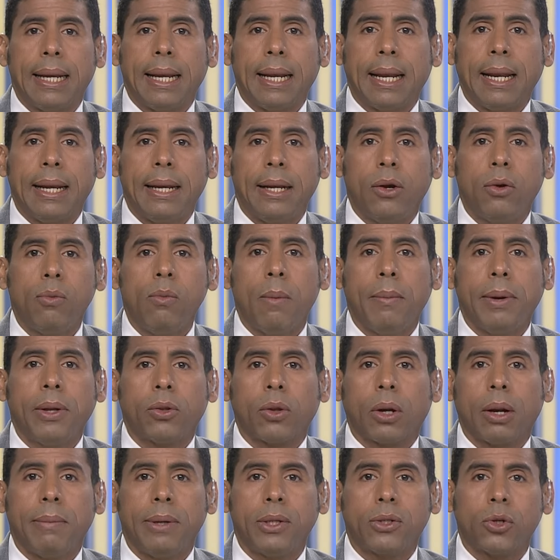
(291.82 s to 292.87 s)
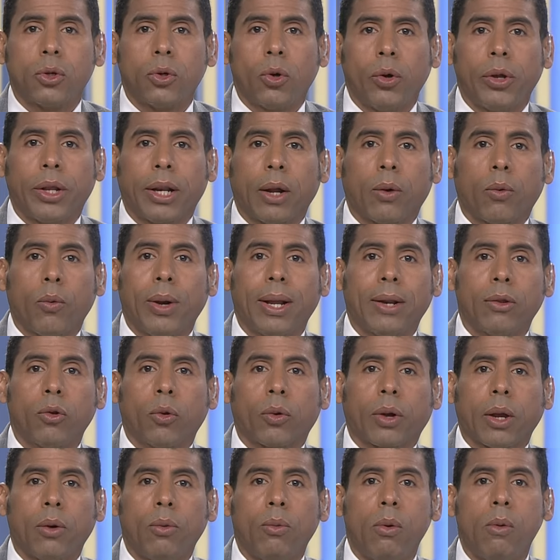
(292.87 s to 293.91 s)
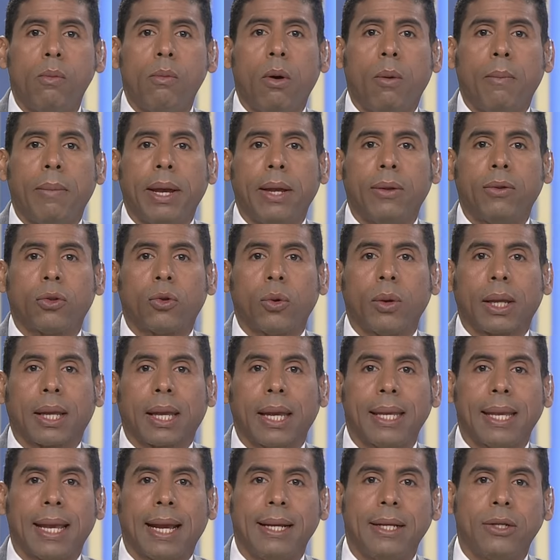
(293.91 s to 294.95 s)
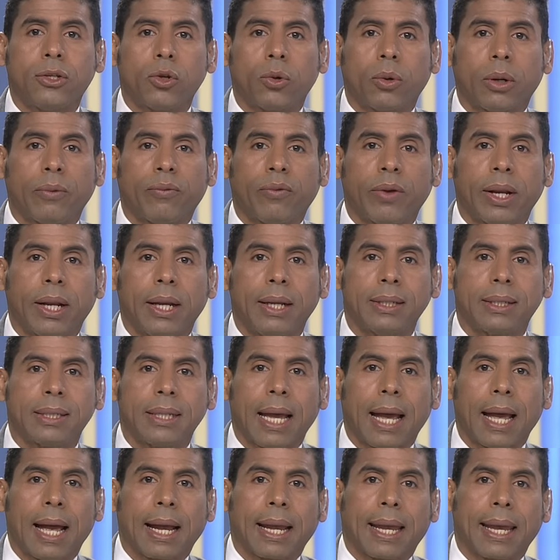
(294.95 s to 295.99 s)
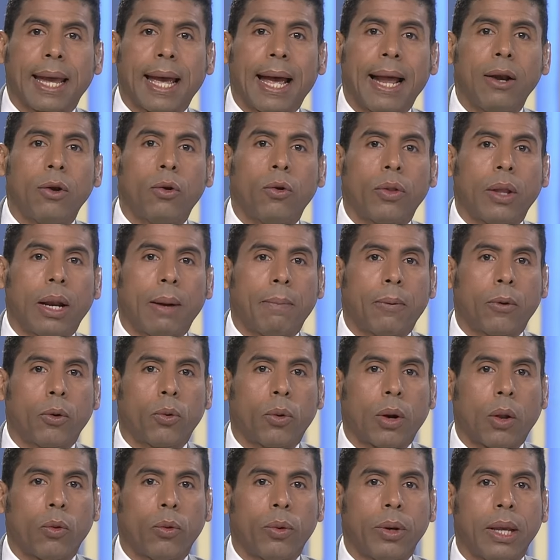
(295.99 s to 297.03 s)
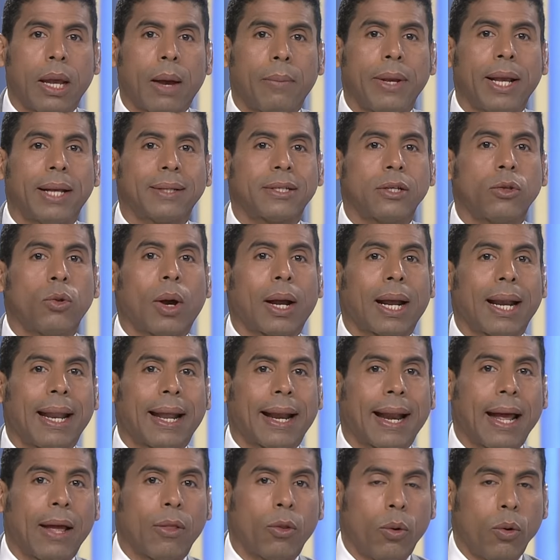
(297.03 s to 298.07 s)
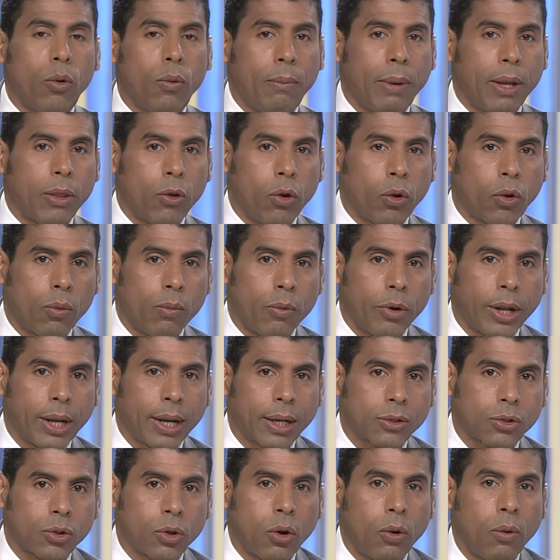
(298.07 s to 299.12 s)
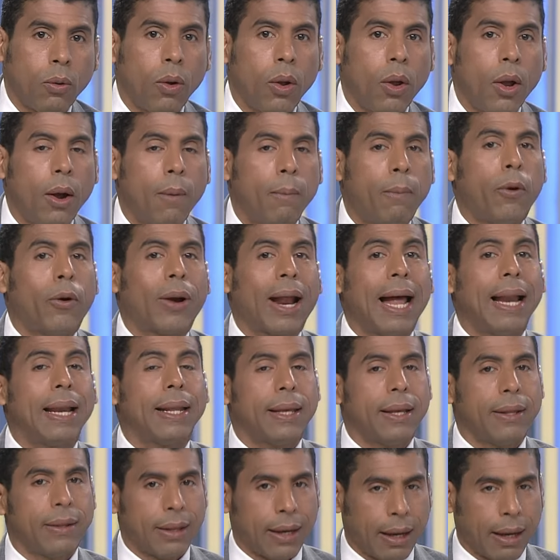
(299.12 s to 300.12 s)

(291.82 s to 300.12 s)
en ningún momento la mencionó y recuerdo que hubo un momento en que ella hizo referencia a que algo de la Procuraduría había sido aclarado en un medio de comunicación por alguien de